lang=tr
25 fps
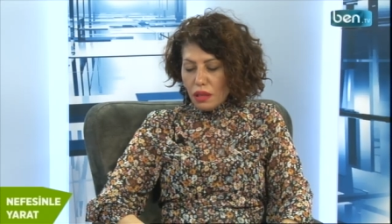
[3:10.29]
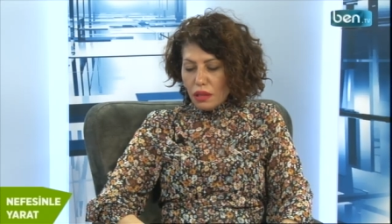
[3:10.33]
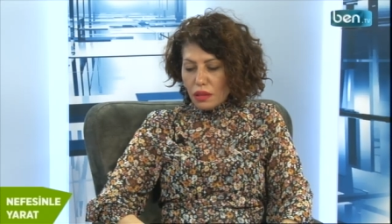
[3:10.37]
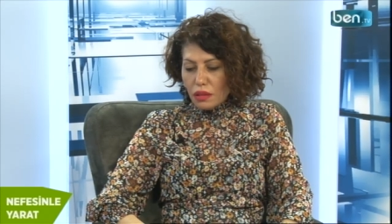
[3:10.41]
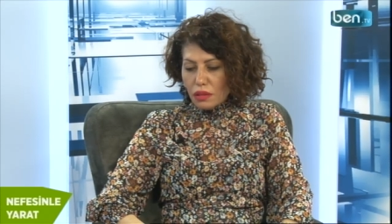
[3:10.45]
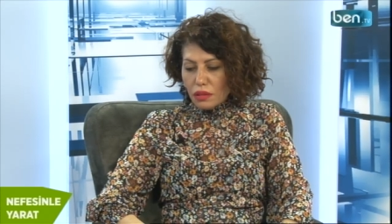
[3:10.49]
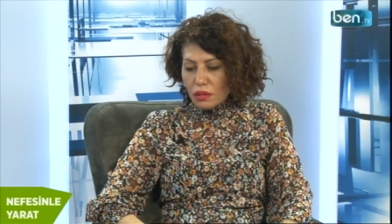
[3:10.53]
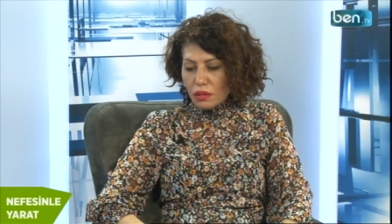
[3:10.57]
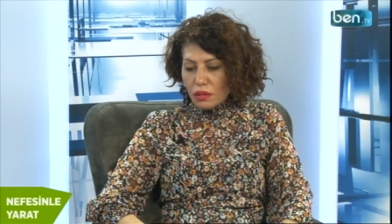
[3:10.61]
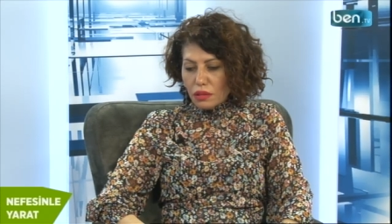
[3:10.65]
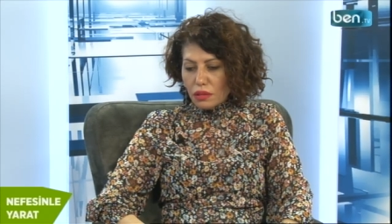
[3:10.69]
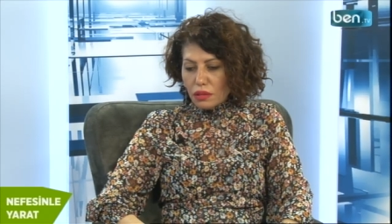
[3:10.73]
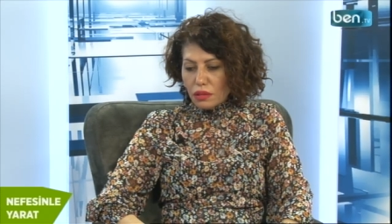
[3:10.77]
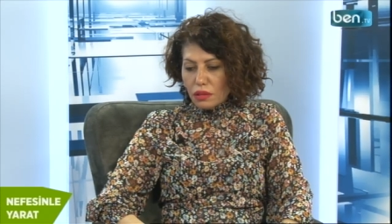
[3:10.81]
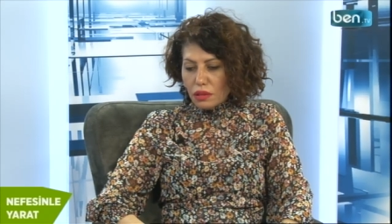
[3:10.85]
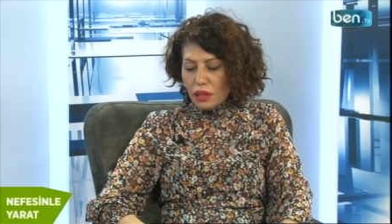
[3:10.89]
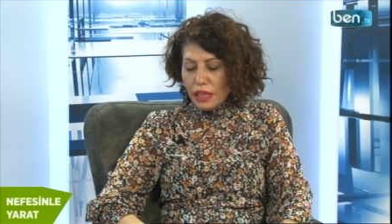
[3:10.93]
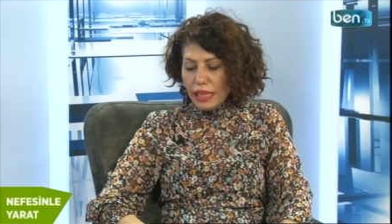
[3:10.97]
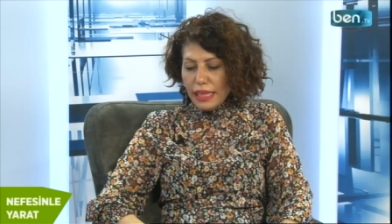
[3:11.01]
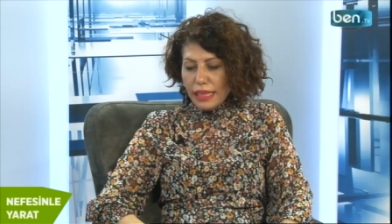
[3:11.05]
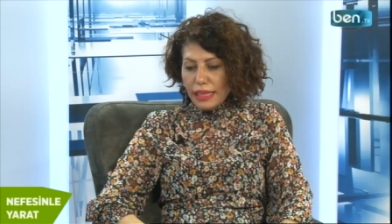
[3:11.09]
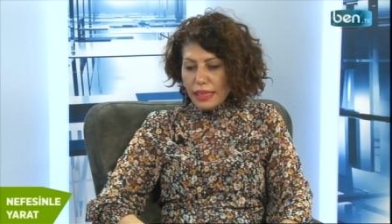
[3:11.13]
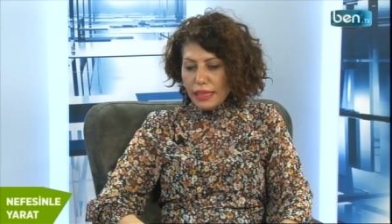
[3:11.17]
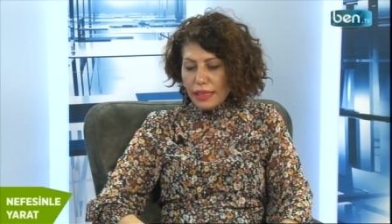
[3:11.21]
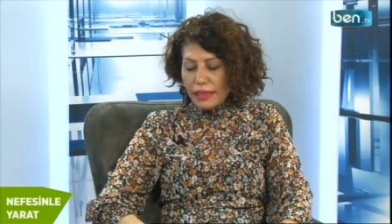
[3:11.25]
Ee,
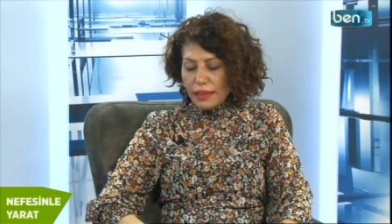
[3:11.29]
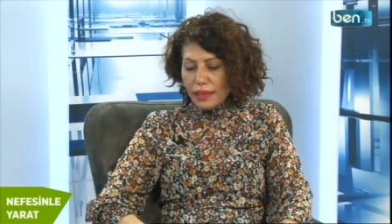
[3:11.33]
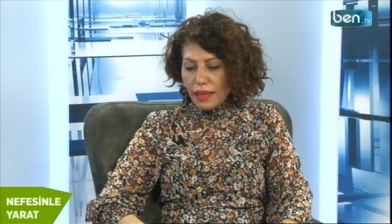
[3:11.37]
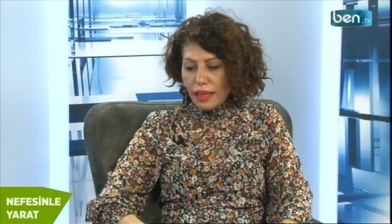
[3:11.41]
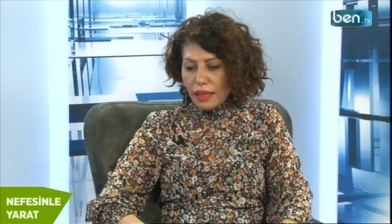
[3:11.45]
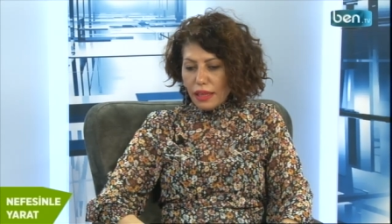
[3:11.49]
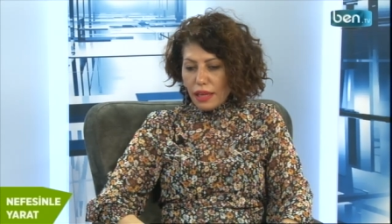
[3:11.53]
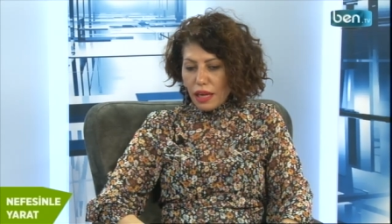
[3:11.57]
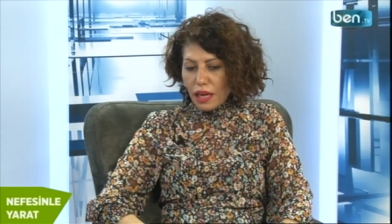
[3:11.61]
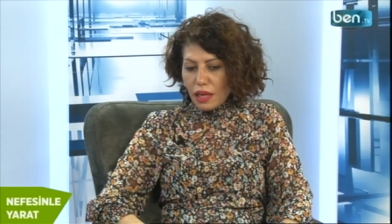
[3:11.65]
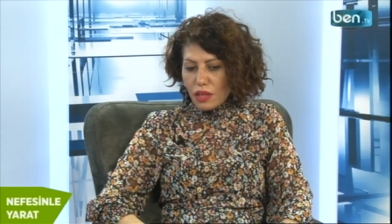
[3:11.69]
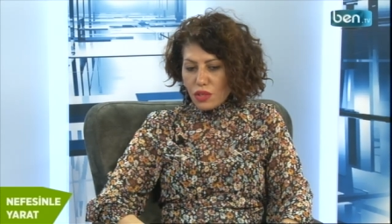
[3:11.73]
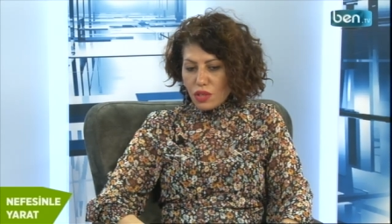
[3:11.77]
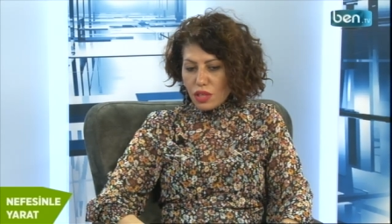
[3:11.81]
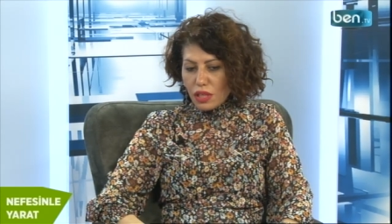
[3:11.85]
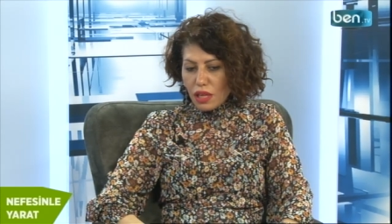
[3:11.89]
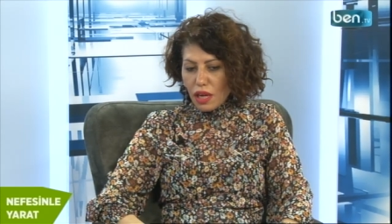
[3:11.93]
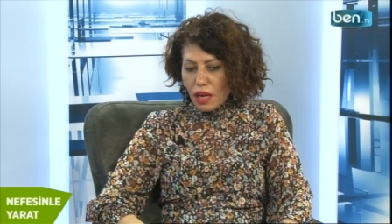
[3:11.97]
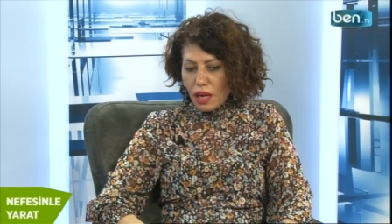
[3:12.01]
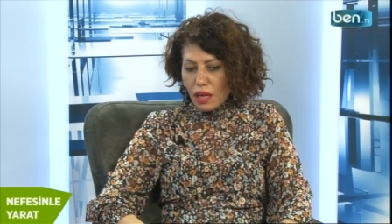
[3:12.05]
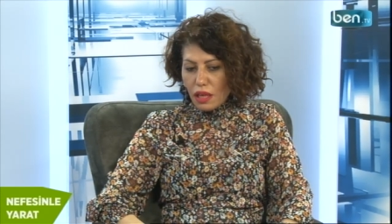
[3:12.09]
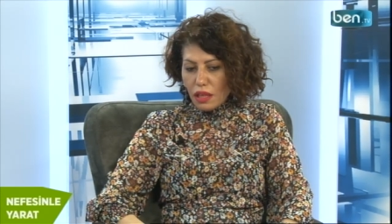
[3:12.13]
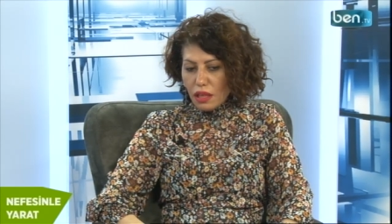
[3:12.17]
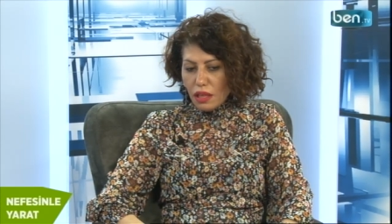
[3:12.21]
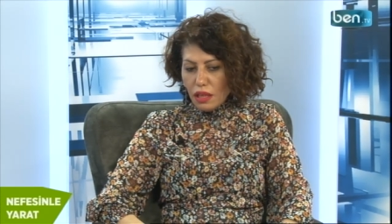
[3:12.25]
ilk
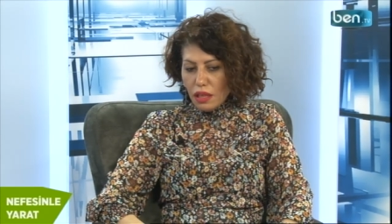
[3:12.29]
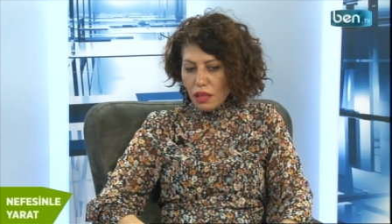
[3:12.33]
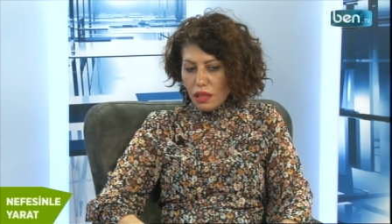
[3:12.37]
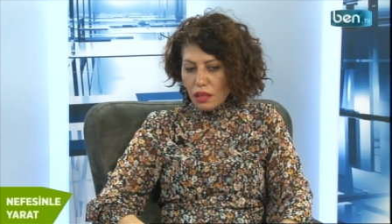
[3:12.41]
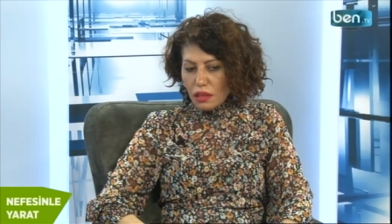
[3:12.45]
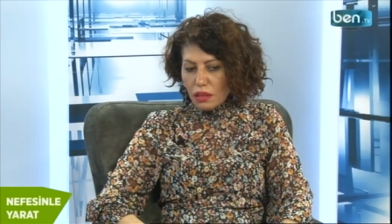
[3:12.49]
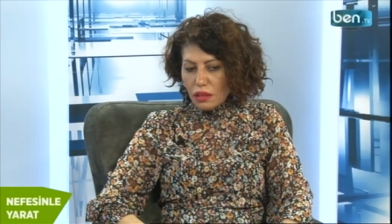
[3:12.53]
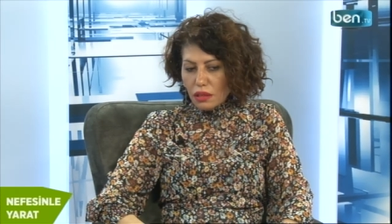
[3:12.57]
enerjilerle